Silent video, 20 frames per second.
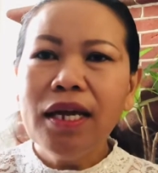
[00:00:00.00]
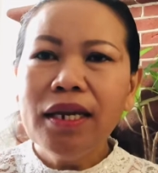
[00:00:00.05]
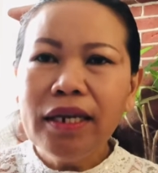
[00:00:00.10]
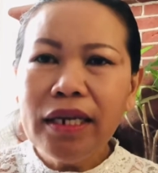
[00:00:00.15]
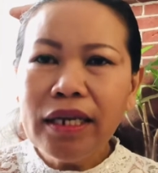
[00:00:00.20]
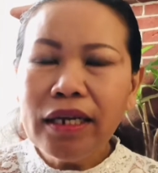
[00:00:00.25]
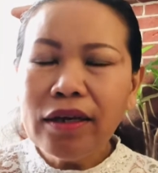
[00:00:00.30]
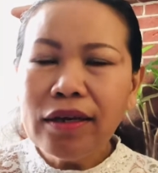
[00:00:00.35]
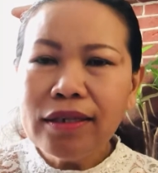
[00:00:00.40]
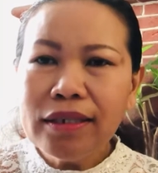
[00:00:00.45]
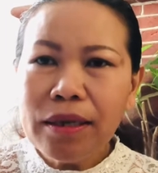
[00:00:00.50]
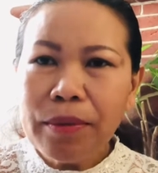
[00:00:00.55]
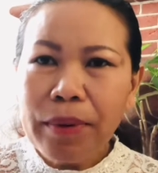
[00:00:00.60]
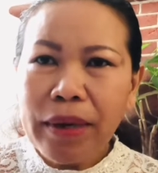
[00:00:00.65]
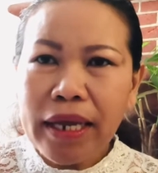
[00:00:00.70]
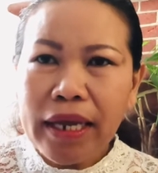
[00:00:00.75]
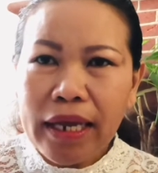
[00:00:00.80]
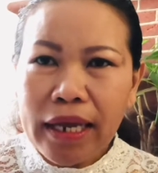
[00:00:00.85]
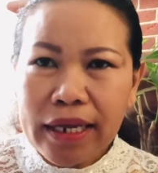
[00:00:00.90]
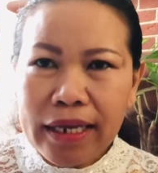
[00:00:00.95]
นิกก็จะพ
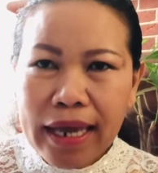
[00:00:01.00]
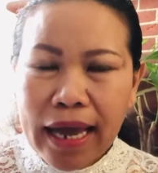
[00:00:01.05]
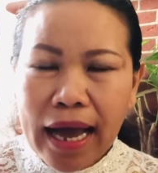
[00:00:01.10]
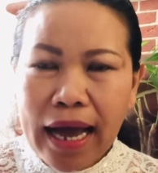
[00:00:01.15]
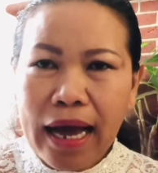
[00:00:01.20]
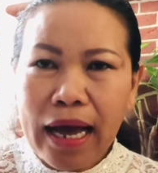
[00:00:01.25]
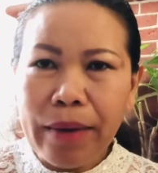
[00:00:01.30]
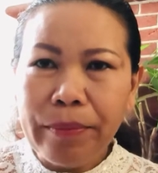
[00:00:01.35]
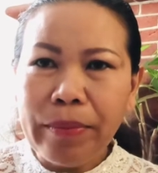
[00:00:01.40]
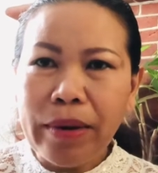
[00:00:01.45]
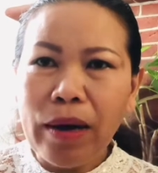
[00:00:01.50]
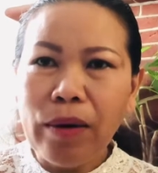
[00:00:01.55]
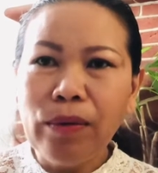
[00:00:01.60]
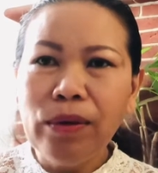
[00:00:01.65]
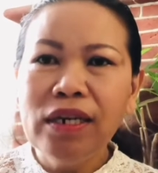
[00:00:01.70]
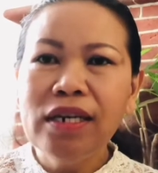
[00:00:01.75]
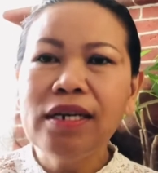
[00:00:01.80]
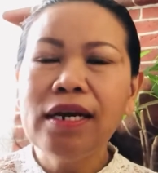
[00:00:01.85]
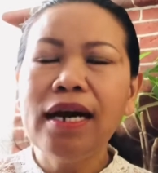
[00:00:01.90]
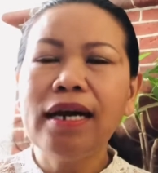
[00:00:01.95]
ยายามเอา
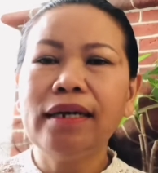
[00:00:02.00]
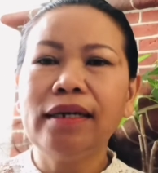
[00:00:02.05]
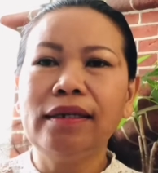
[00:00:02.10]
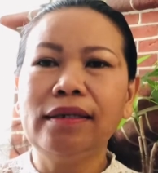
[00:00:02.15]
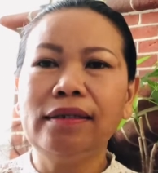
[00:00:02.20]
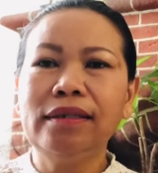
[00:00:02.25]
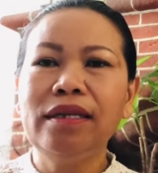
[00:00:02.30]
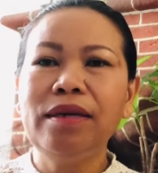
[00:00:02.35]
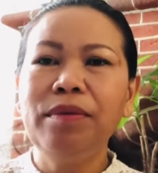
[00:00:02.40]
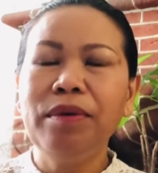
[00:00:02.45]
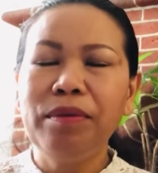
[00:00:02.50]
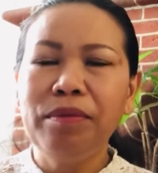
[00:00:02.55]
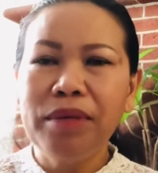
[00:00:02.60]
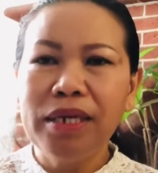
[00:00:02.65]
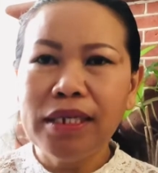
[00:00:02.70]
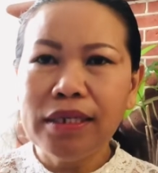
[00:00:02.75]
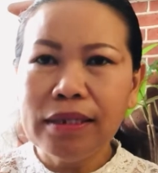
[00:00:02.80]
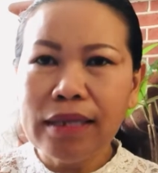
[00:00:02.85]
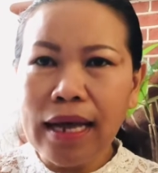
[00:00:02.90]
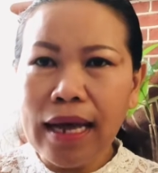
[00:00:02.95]
เรื่องที่มัน
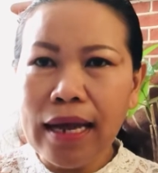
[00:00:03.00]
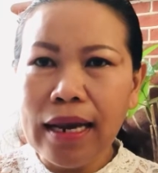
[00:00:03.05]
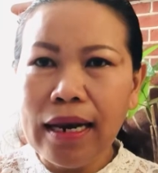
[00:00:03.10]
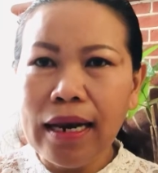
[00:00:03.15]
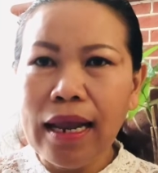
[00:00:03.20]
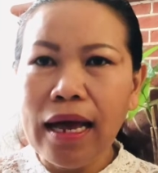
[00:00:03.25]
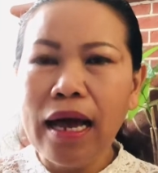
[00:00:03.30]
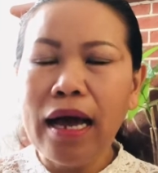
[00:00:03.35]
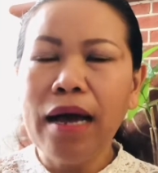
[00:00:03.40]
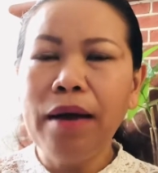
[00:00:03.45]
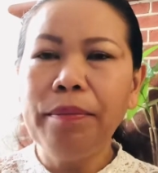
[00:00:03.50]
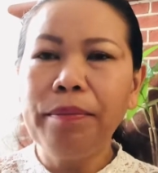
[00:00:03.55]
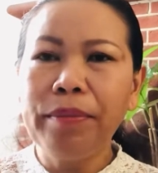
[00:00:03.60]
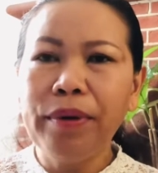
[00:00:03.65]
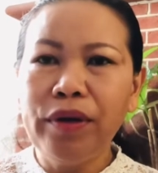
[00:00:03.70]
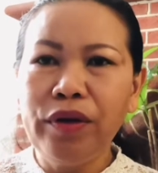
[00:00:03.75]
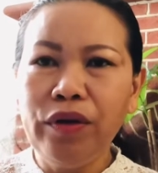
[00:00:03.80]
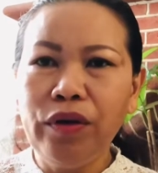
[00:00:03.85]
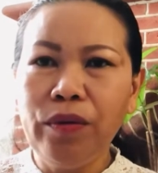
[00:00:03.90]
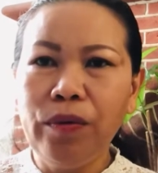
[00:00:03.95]
มีสาระป
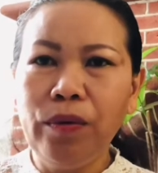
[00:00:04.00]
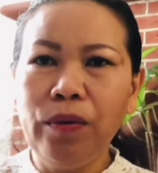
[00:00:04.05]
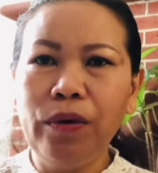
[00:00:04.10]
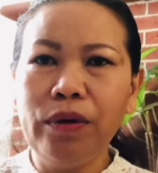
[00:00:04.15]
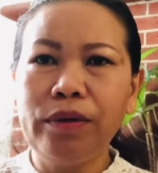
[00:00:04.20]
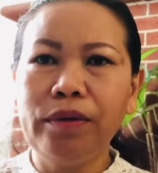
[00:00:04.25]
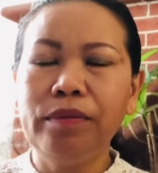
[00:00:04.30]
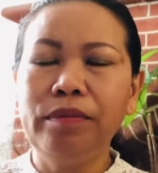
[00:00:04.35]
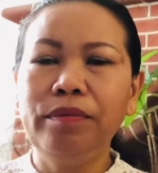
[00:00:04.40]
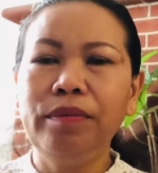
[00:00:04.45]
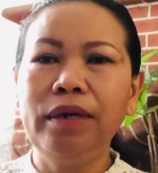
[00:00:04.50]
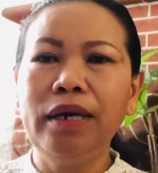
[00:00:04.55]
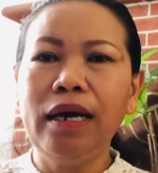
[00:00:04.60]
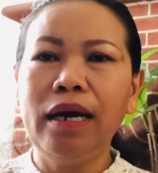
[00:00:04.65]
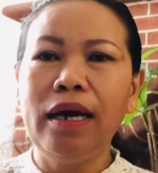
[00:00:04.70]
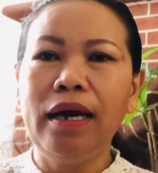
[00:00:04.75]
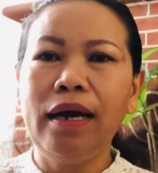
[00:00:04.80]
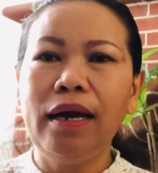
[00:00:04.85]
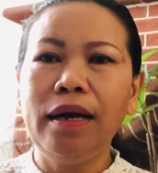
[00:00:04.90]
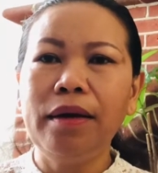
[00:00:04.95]
ระโยชน์ เพื่อ
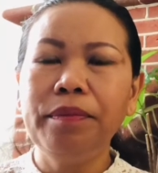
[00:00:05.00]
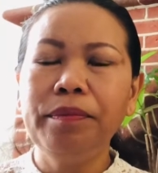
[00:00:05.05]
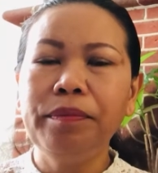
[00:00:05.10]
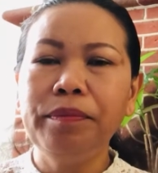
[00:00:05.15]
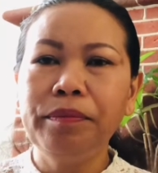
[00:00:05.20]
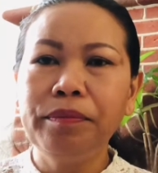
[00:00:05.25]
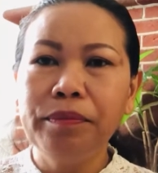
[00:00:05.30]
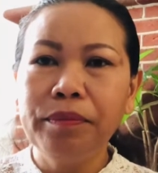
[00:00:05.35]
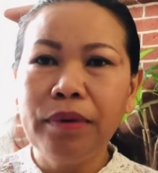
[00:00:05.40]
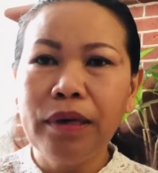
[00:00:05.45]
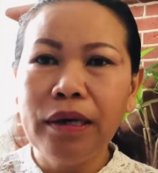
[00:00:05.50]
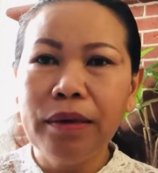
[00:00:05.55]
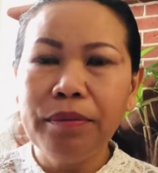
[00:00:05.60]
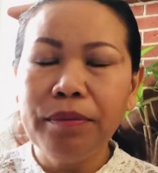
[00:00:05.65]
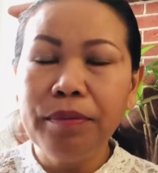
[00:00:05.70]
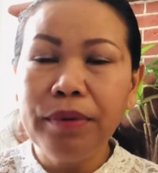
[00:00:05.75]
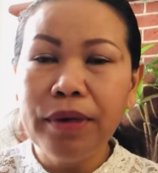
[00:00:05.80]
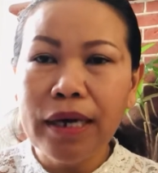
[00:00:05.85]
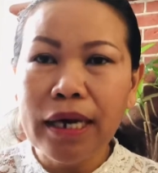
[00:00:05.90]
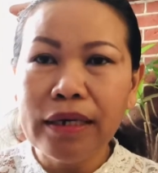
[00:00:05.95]
เพื่อน
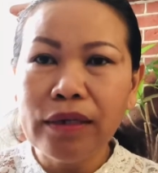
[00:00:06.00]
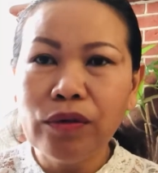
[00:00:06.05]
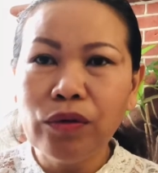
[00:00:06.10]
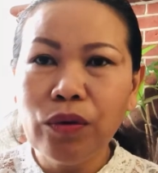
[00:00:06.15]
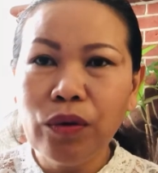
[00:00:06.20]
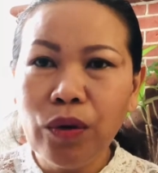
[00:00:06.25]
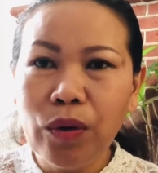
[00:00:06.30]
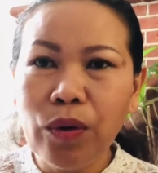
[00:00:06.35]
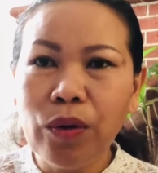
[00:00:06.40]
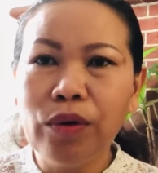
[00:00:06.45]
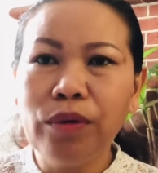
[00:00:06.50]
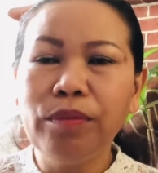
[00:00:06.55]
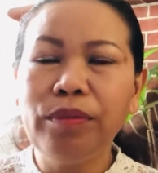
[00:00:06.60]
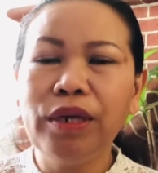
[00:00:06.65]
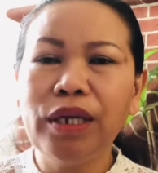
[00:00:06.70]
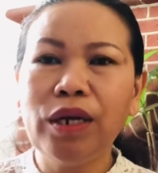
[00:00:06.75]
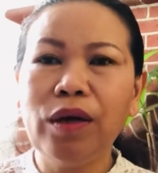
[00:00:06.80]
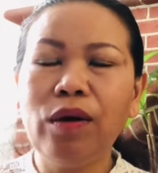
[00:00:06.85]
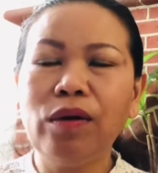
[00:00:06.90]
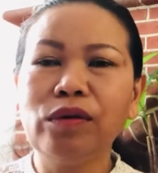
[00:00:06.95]
เพื่อนทุกคน
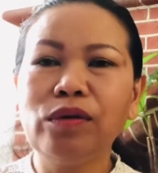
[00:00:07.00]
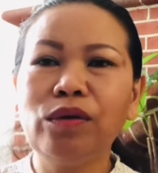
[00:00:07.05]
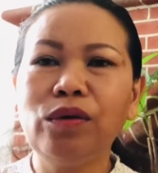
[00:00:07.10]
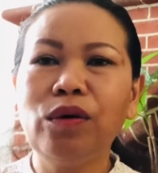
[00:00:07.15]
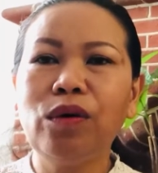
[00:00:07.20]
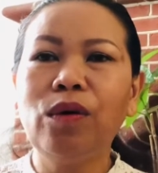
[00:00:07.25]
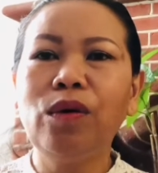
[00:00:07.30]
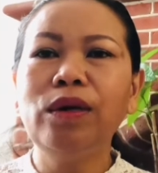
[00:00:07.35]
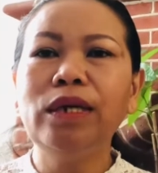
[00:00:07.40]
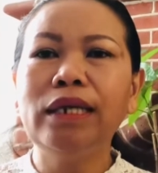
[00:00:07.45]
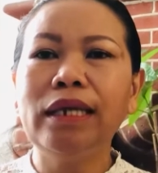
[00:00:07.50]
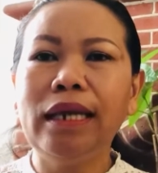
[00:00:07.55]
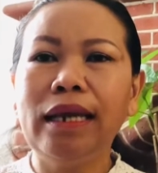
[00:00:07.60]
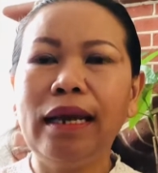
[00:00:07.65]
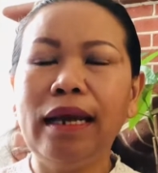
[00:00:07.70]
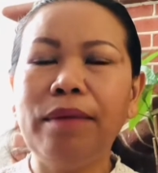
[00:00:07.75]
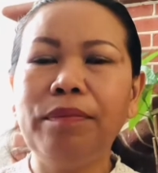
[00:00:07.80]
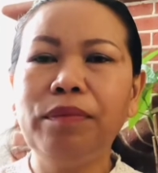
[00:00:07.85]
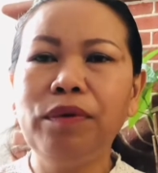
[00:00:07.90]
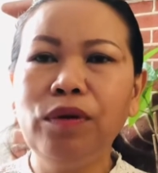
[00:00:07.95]
พี่น้องทุกคนได้
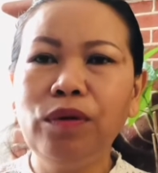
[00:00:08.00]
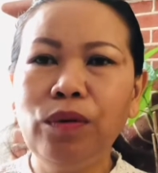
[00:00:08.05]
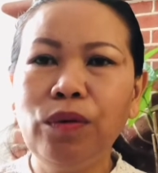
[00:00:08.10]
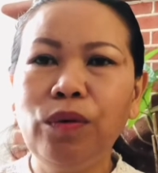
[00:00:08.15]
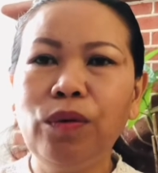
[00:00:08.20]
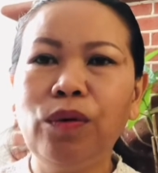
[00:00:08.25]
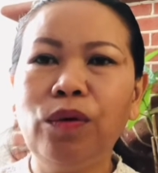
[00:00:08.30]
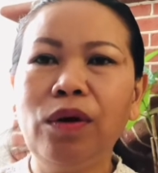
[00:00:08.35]
รับรู้